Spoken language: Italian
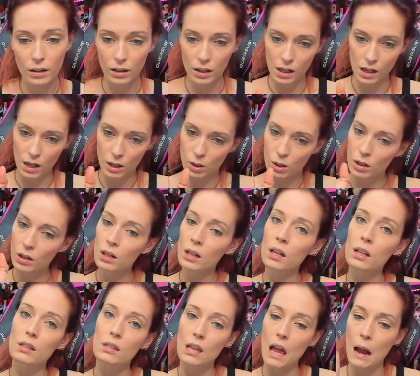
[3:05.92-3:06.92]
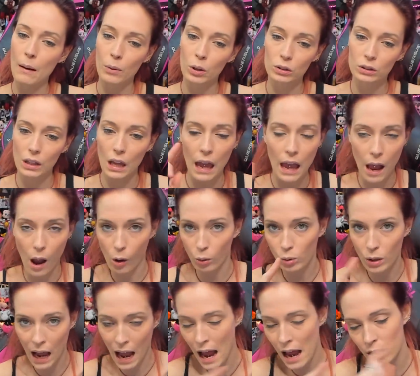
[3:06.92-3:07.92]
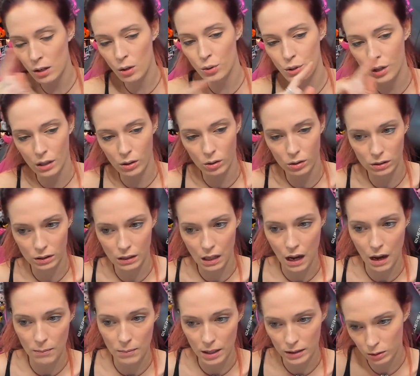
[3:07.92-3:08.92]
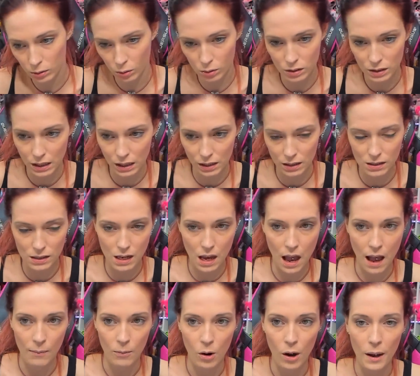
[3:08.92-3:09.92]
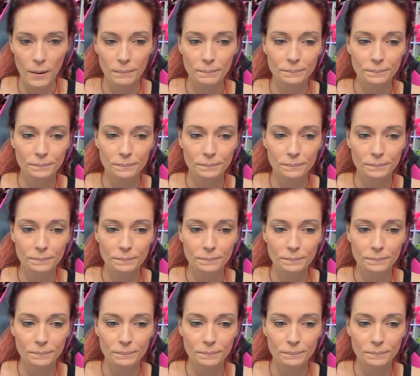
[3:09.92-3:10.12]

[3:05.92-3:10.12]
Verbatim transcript: Ehi, non iniziamo, te, un anno già col tablet, non scherziamo, eh.